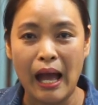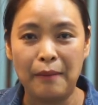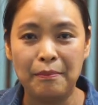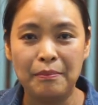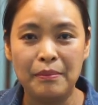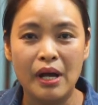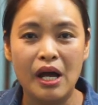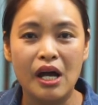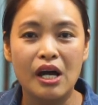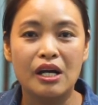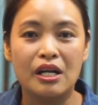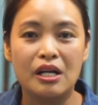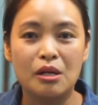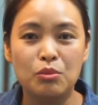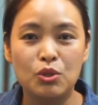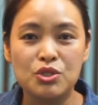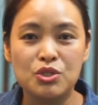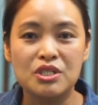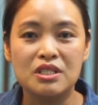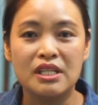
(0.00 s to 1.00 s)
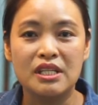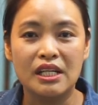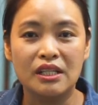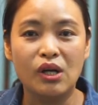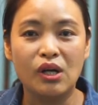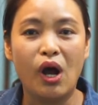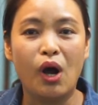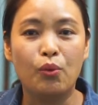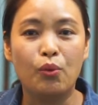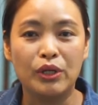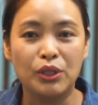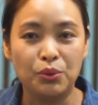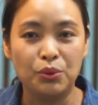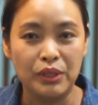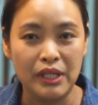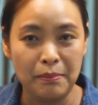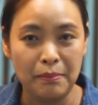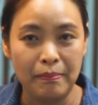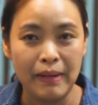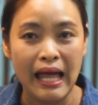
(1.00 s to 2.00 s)
3. ระบุชนิดของวัตถุ
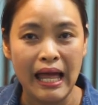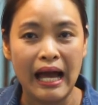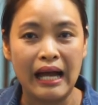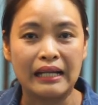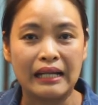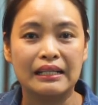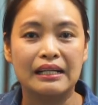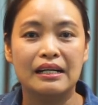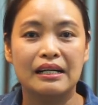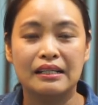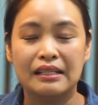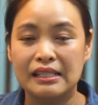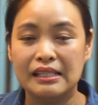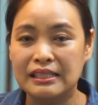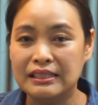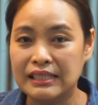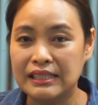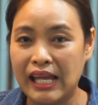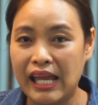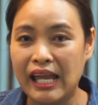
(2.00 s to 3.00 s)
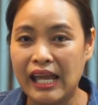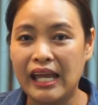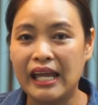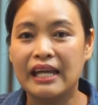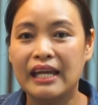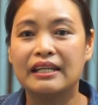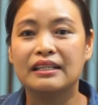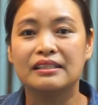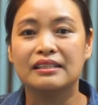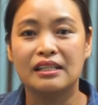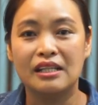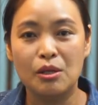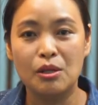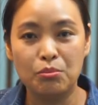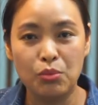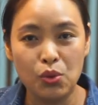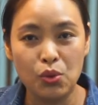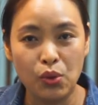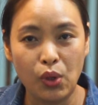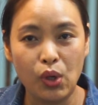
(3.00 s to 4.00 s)
ดิบหลัก เครื่องเทศ เครื่อง
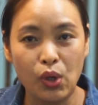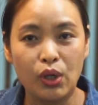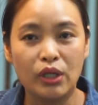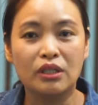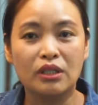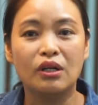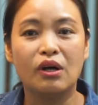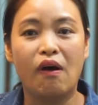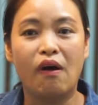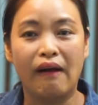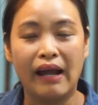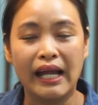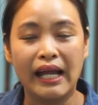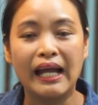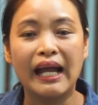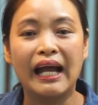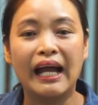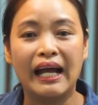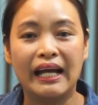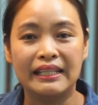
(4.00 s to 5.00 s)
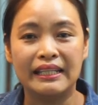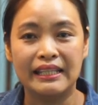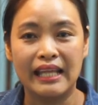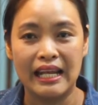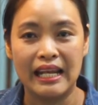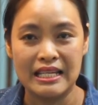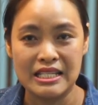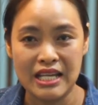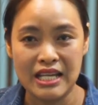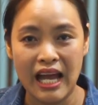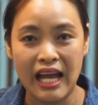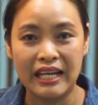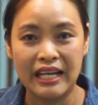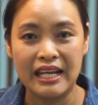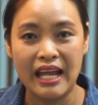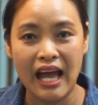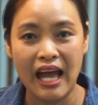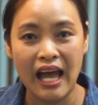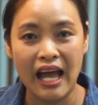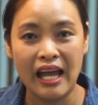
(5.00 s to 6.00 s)
ปรุงรสของอาหารแต่ละชาติ
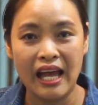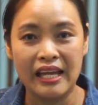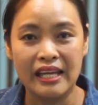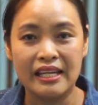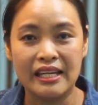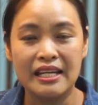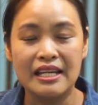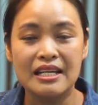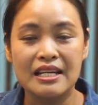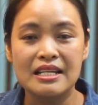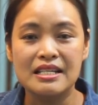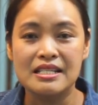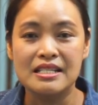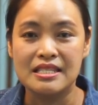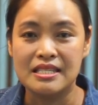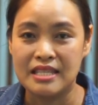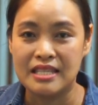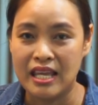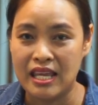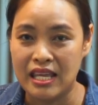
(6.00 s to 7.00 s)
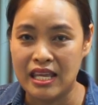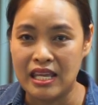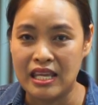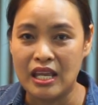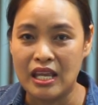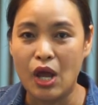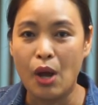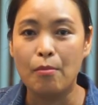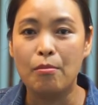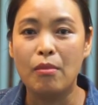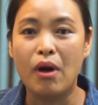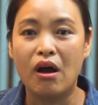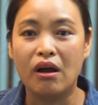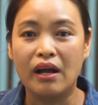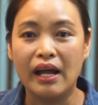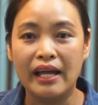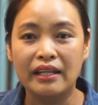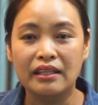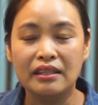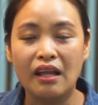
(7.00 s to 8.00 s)
ได้ 4. บอก
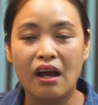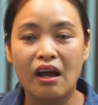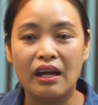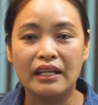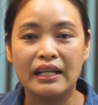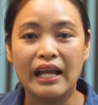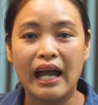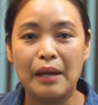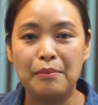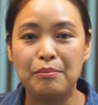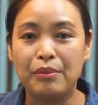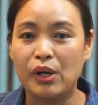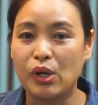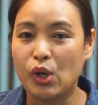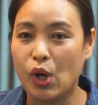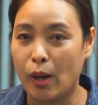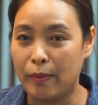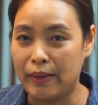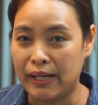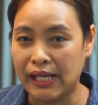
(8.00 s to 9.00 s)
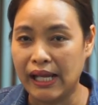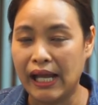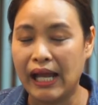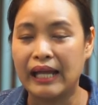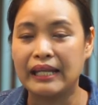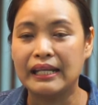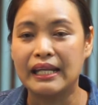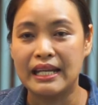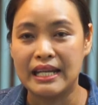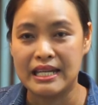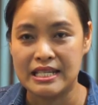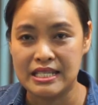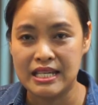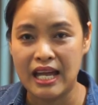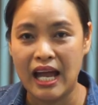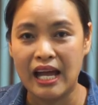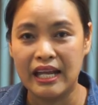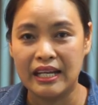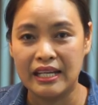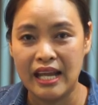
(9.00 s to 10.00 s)
ขั้นตอนการประกอบอาหารนานา
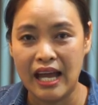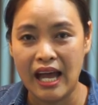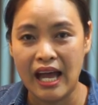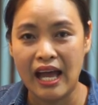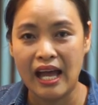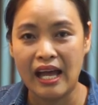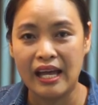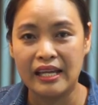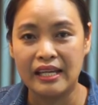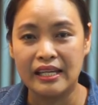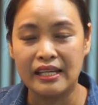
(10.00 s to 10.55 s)
ชาติได้